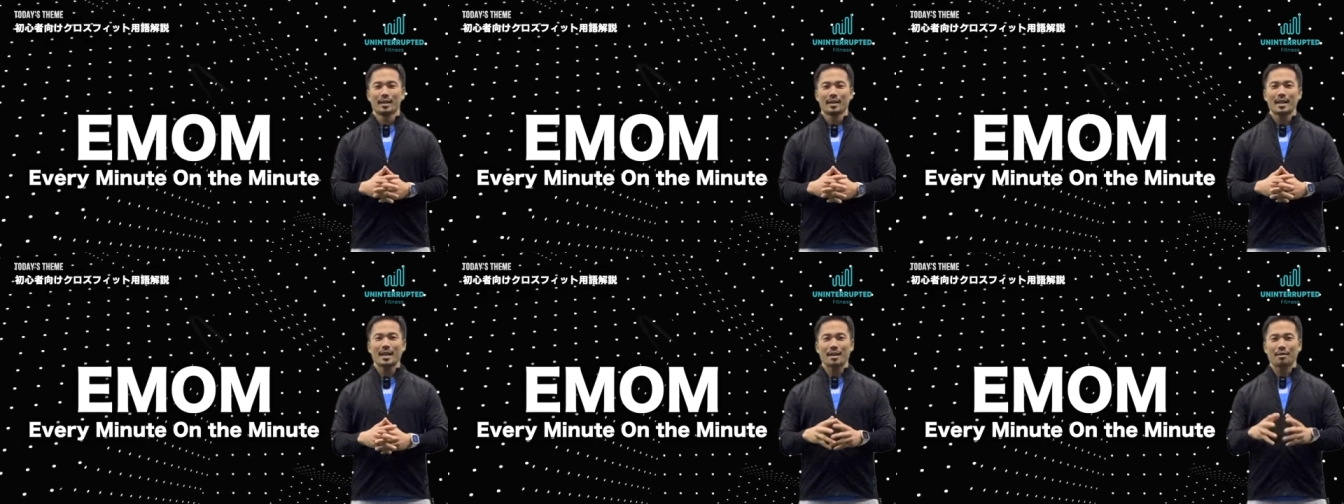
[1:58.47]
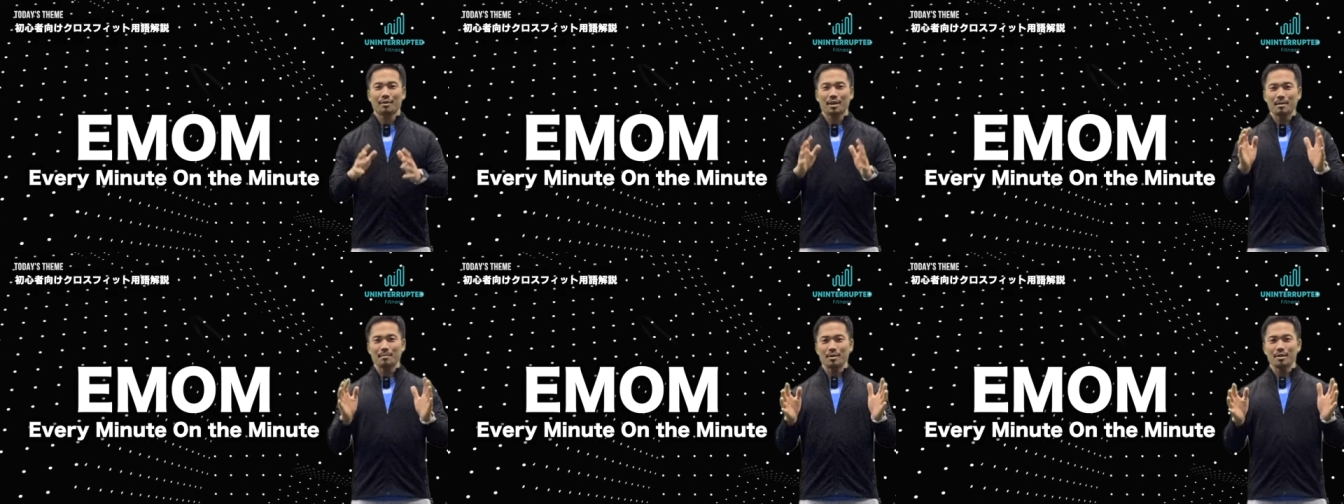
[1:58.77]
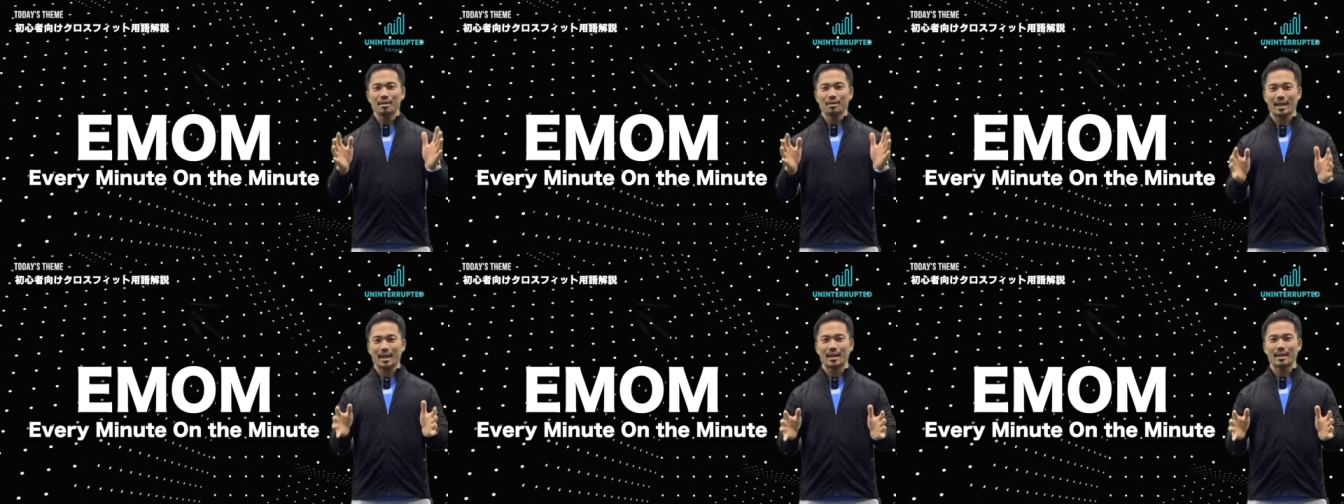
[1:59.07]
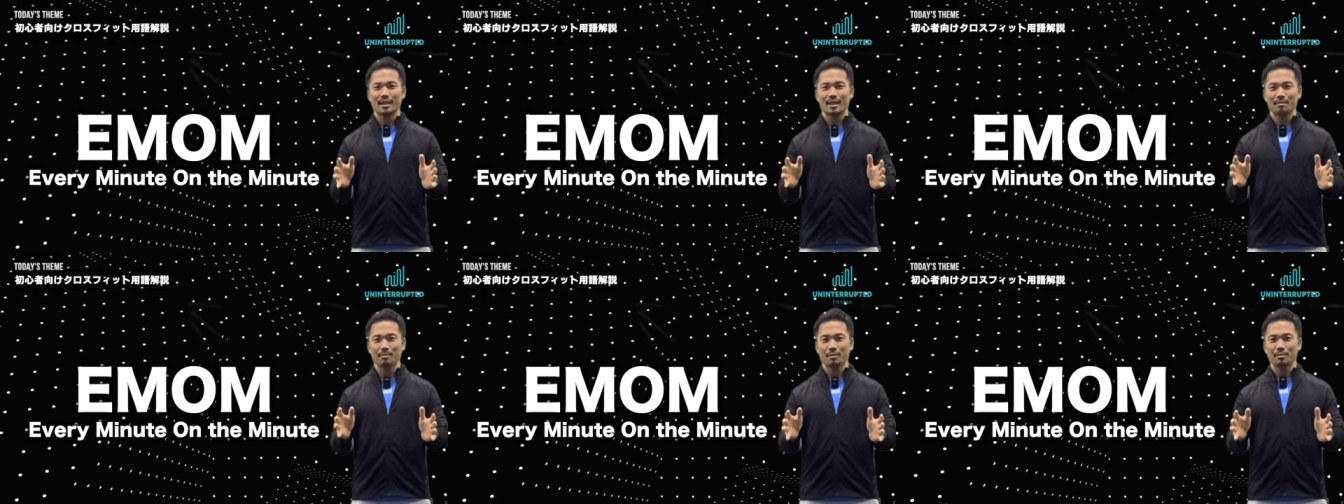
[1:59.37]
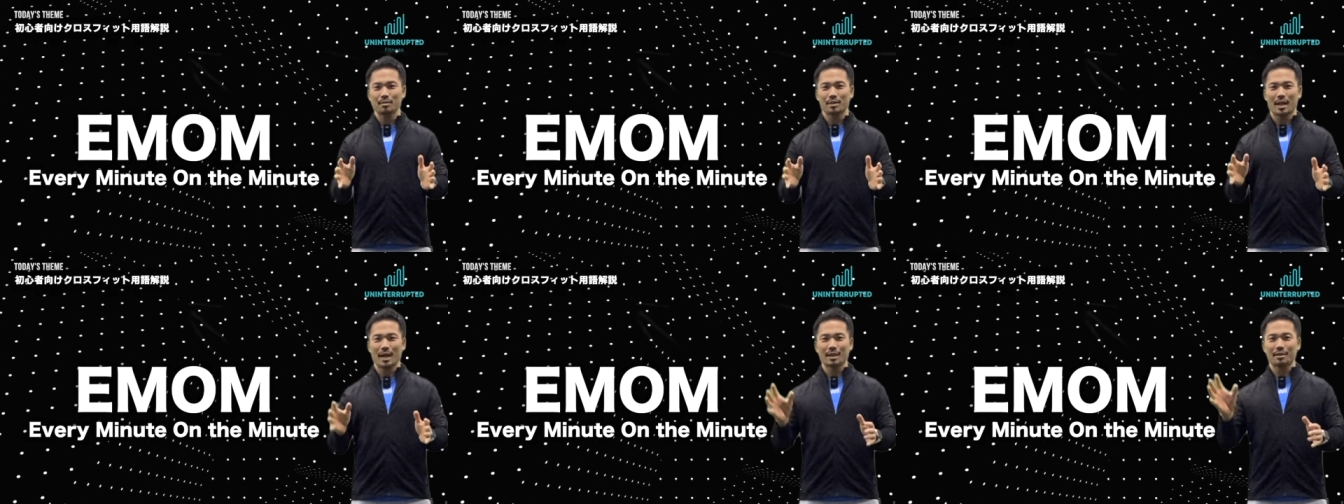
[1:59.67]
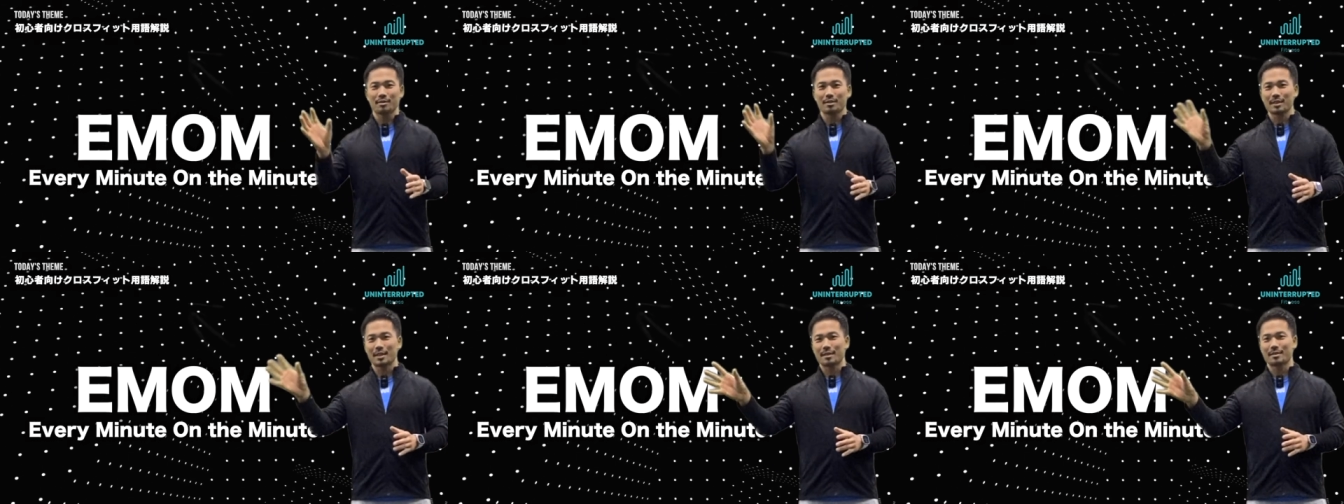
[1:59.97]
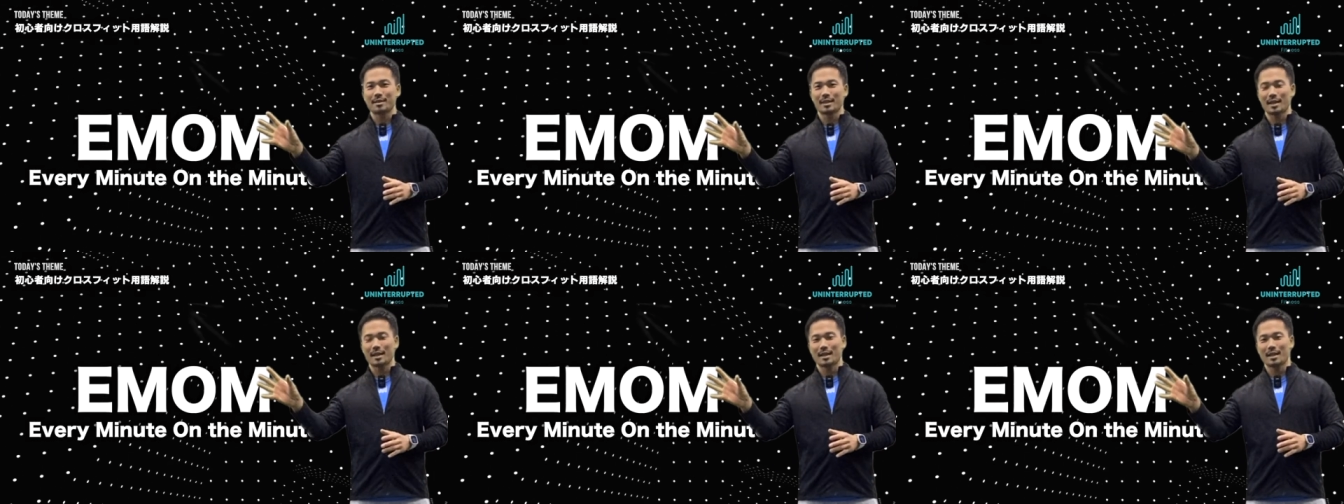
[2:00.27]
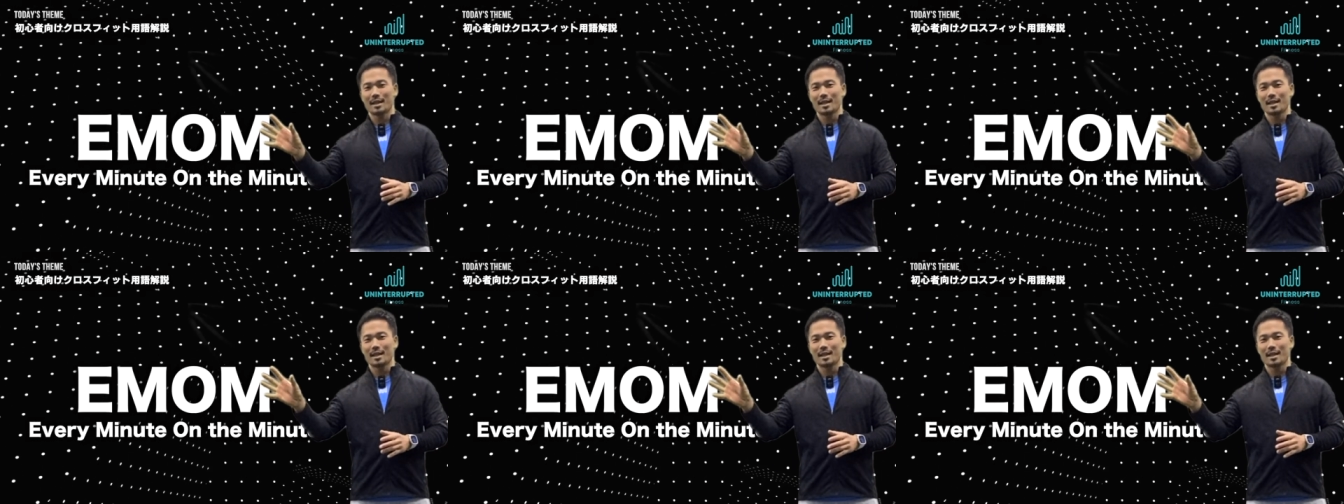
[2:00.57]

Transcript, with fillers: ね、これも、えー、インモムの後にですね、